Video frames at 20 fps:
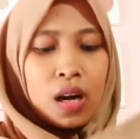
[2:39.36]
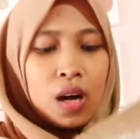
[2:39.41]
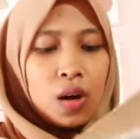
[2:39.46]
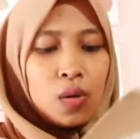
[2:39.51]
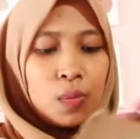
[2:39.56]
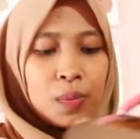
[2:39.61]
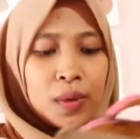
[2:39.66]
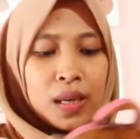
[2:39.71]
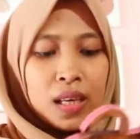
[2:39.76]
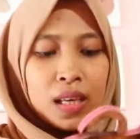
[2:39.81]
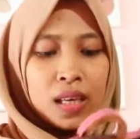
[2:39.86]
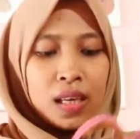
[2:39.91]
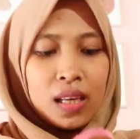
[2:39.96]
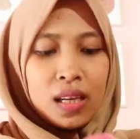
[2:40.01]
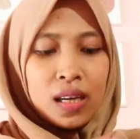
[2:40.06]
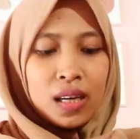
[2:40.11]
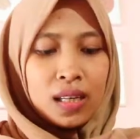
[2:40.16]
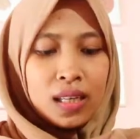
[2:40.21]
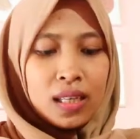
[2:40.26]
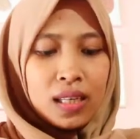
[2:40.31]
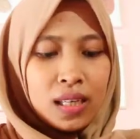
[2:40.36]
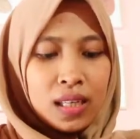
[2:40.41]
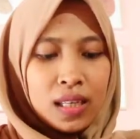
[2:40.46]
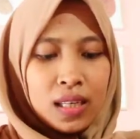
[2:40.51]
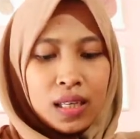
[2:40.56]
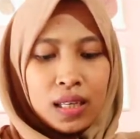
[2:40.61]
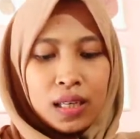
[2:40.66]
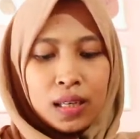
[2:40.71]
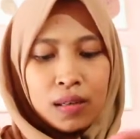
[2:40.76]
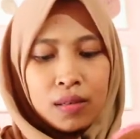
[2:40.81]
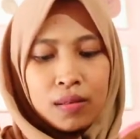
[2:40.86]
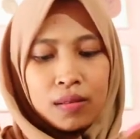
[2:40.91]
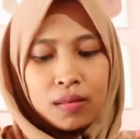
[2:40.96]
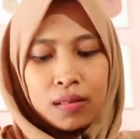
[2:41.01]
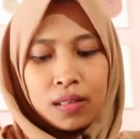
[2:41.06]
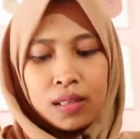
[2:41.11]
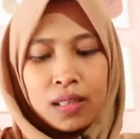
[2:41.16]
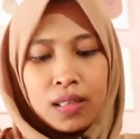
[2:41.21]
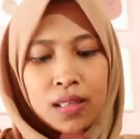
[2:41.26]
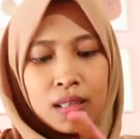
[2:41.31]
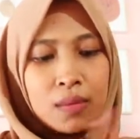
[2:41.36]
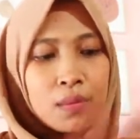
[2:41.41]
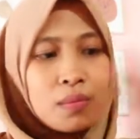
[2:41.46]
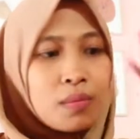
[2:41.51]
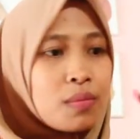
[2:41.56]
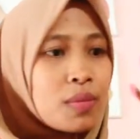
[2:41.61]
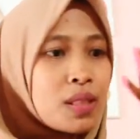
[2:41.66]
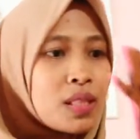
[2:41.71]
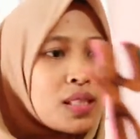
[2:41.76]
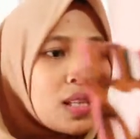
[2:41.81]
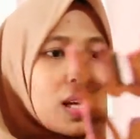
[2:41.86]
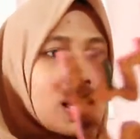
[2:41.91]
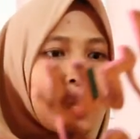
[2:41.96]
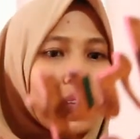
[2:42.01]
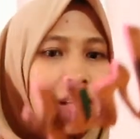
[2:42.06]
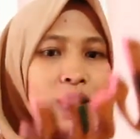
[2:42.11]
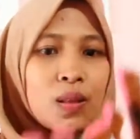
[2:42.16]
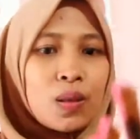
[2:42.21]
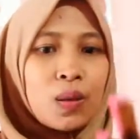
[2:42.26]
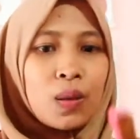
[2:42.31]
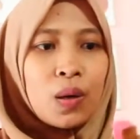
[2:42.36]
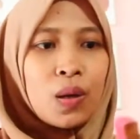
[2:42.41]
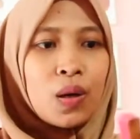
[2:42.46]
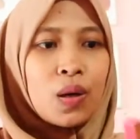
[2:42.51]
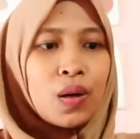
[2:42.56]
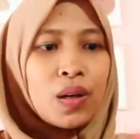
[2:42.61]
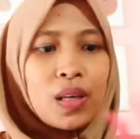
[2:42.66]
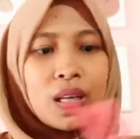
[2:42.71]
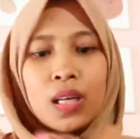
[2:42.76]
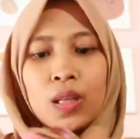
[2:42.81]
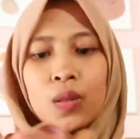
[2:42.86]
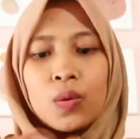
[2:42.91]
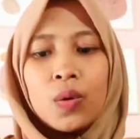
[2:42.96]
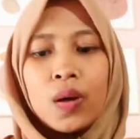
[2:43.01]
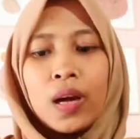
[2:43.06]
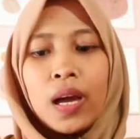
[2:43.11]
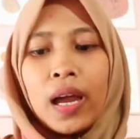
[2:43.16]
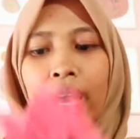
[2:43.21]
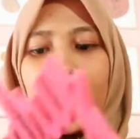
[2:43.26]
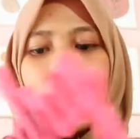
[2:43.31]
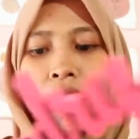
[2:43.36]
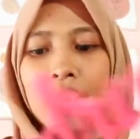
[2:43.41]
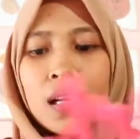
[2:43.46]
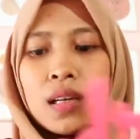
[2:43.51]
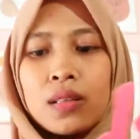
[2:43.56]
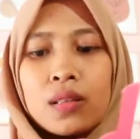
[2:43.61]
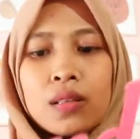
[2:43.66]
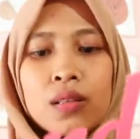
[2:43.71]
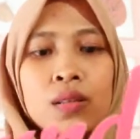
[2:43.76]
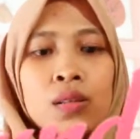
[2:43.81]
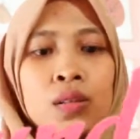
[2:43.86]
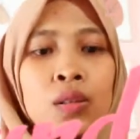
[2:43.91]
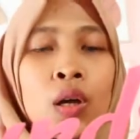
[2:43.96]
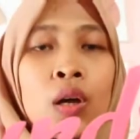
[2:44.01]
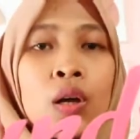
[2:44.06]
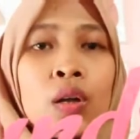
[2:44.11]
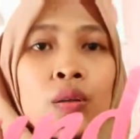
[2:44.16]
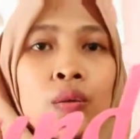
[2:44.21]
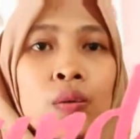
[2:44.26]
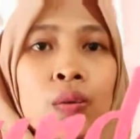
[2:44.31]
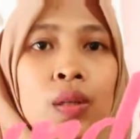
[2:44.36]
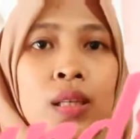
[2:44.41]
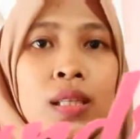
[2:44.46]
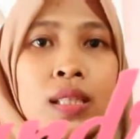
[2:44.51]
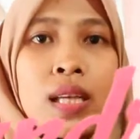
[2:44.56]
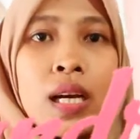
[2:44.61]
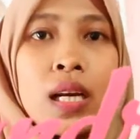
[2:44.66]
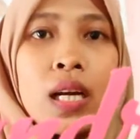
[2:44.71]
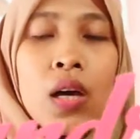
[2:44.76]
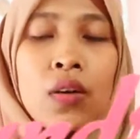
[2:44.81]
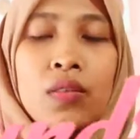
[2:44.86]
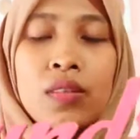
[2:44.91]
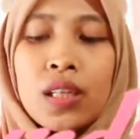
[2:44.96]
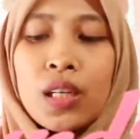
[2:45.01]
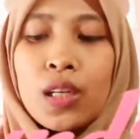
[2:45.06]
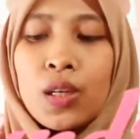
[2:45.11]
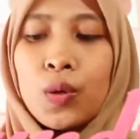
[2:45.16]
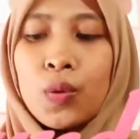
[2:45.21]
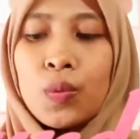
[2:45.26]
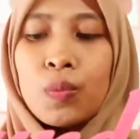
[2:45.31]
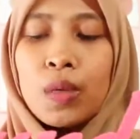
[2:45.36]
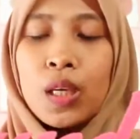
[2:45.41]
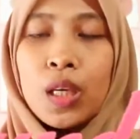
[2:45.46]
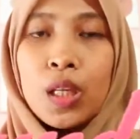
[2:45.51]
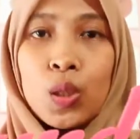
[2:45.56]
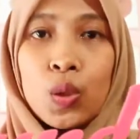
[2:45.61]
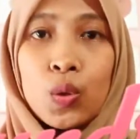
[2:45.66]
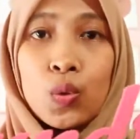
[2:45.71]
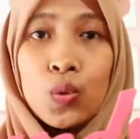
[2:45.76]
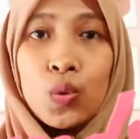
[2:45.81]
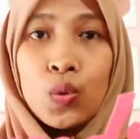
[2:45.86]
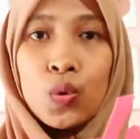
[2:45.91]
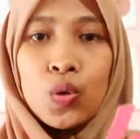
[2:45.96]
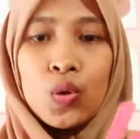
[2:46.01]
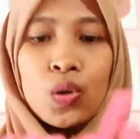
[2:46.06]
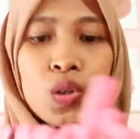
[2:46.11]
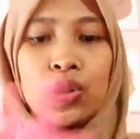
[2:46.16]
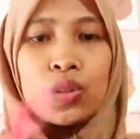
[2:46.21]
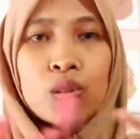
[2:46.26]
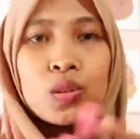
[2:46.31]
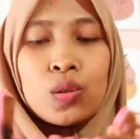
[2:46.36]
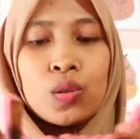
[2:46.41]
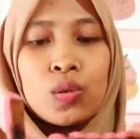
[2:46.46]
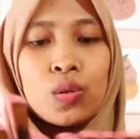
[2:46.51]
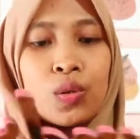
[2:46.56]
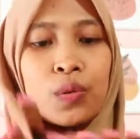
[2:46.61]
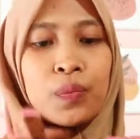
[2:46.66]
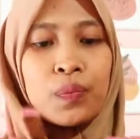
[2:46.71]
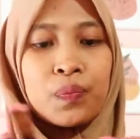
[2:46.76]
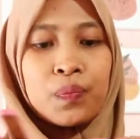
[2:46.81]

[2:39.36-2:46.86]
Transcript: Aku pikir ini uh, besar gitu loh. Ini tuh kayak tulisan laundry room gitu. Tuh